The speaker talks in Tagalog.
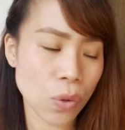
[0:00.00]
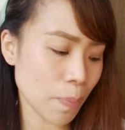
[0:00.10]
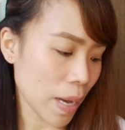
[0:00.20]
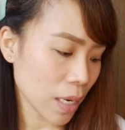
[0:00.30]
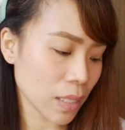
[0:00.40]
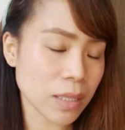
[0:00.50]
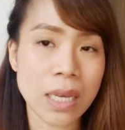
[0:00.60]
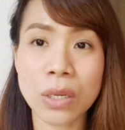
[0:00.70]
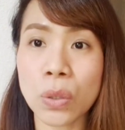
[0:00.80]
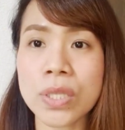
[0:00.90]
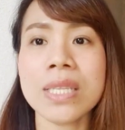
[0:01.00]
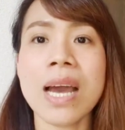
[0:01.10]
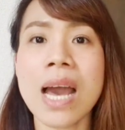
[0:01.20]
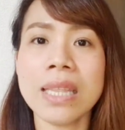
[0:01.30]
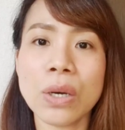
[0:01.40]
So, parang nag-close na
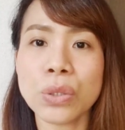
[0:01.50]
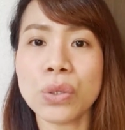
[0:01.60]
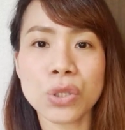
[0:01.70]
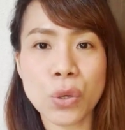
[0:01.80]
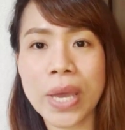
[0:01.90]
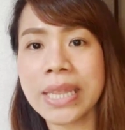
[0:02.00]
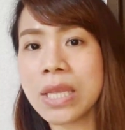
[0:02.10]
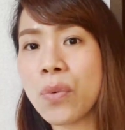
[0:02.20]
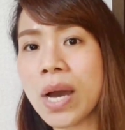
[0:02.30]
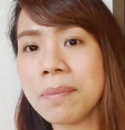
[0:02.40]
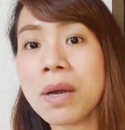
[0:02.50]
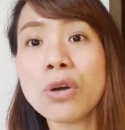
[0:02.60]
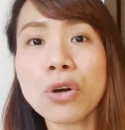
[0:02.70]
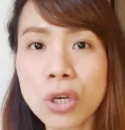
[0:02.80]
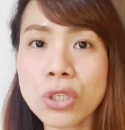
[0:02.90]
nga daw tong 21.
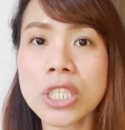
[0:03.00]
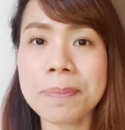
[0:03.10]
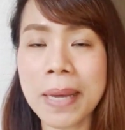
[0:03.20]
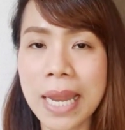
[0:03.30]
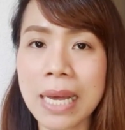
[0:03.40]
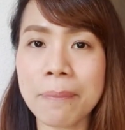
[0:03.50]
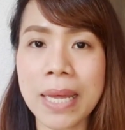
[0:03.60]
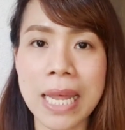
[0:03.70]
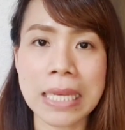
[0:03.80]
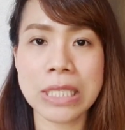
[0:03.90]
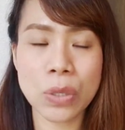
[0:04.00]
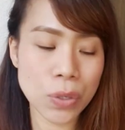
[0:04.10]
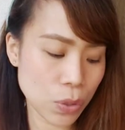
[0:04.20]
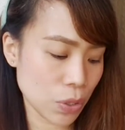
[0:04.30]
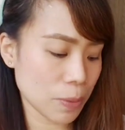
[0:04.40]
Magko-close pa lang pala.
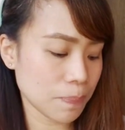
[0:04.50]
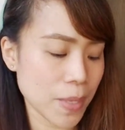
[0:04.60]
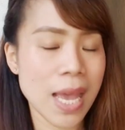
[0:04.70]
So, yun.